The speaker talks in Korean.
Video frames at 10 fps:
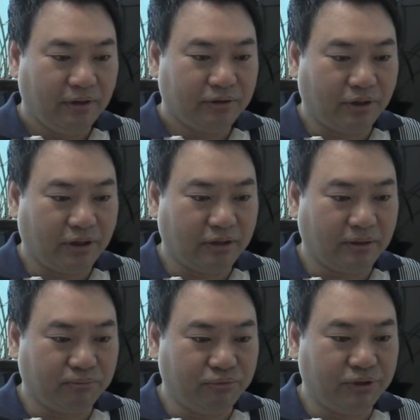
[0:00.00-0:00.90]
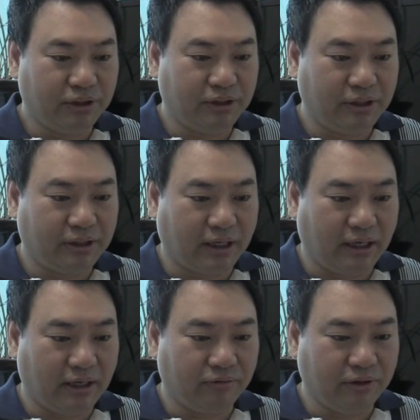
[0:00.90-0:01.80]
저희가 이제 문제들이
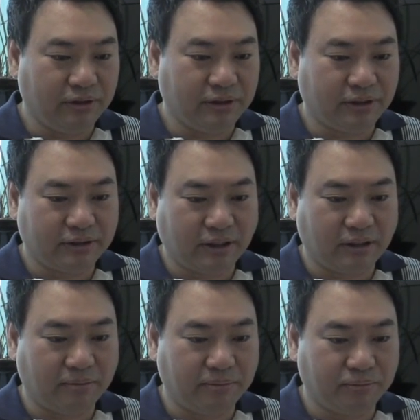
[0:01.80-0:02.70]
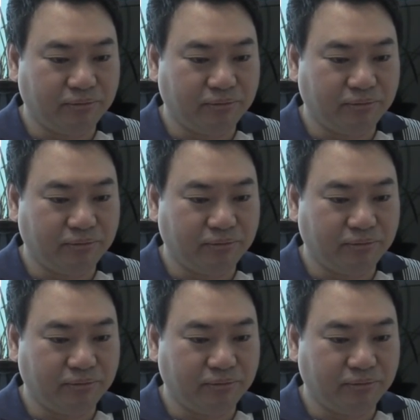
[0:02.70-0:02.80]
다 우리 인생을 살다 보면